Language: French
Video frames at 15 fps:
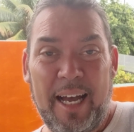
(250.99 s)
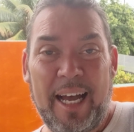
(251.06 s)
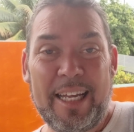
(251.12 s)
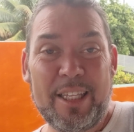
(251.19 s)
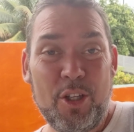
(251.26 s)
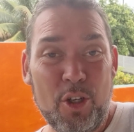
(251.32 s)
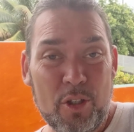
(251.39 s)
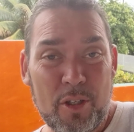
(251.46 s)

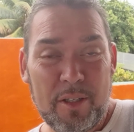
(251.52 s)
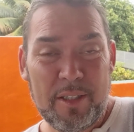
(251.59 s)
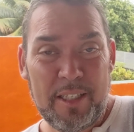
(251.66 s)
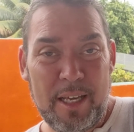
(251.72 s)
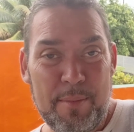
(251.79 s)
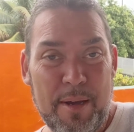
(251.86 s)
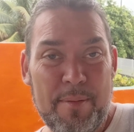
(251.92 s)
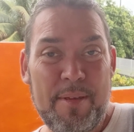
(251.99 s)
à d'autres
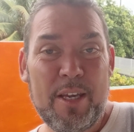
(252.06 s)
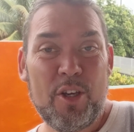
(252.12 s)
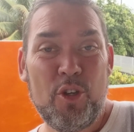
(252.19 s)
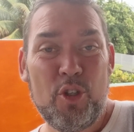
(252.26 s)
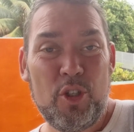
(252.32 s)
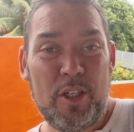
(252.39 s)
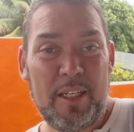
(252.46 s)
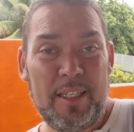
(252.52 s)
qui aimeraient bien
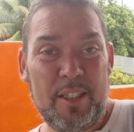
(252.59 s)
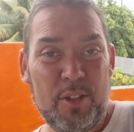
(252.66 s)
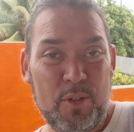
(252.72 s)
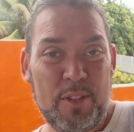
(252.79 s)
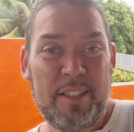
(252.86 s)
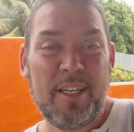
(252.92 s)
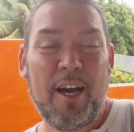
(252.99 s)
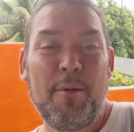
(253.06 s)
que je les lise
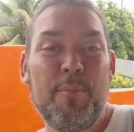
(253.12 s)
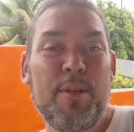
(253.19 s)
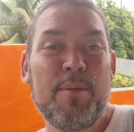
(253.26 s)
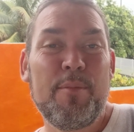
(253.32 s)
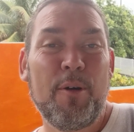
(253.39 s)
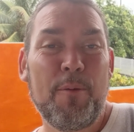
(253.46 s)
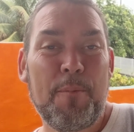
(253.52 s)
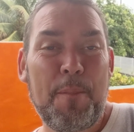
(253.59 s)
aussi
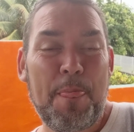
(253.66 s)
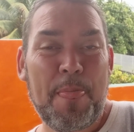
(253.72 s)
rapidement.